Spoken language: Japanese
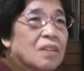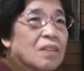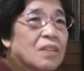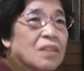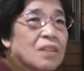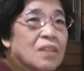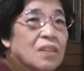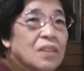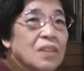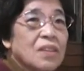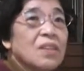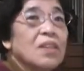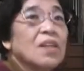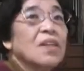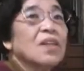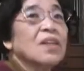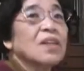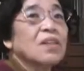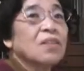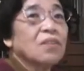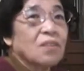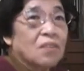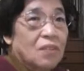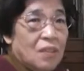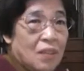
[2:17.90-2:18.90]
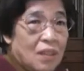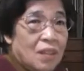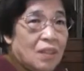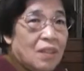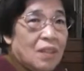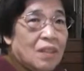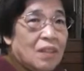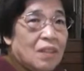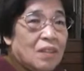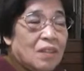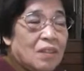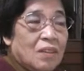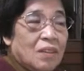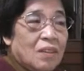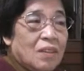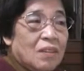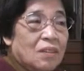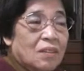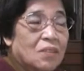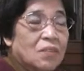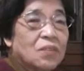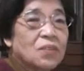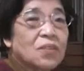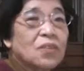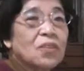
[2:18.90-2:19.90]
新兵器のねあ
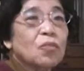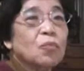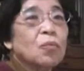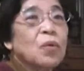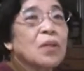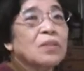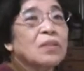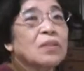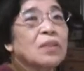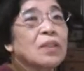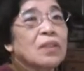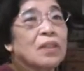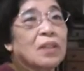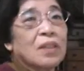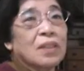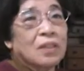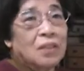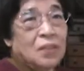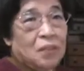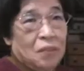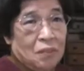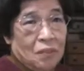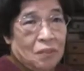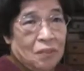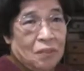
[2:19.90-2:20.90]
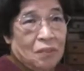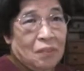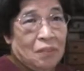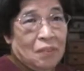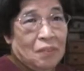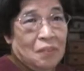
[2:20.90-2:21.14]
の空中爆雷ですよと